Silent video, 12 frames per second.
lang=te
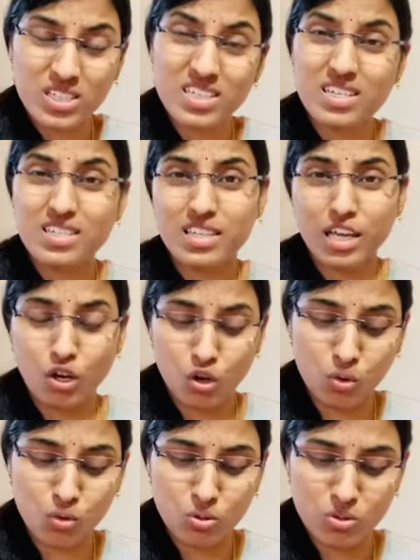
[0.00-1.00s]
చేస్తే ఎక్కువ
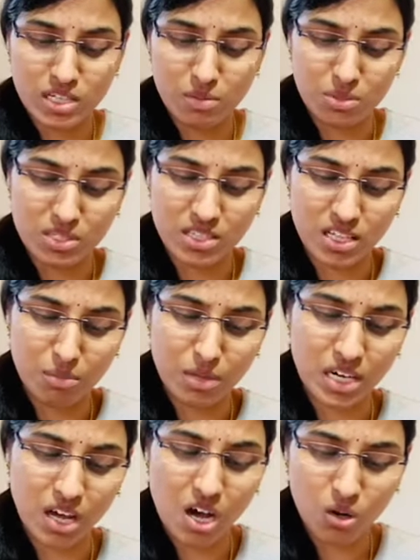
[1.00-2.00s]
యూజ్ అనిపిస్తుంది అనమాట
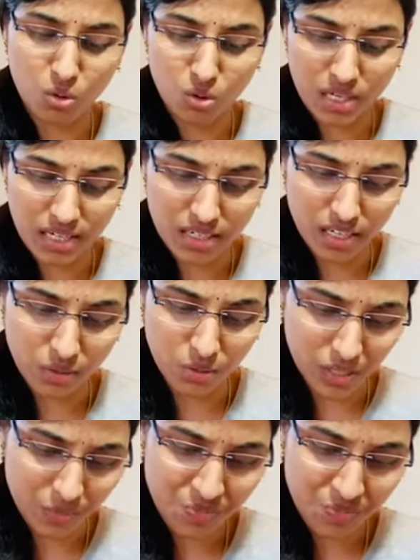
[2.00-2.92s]
ఆకులు కంటే కూడా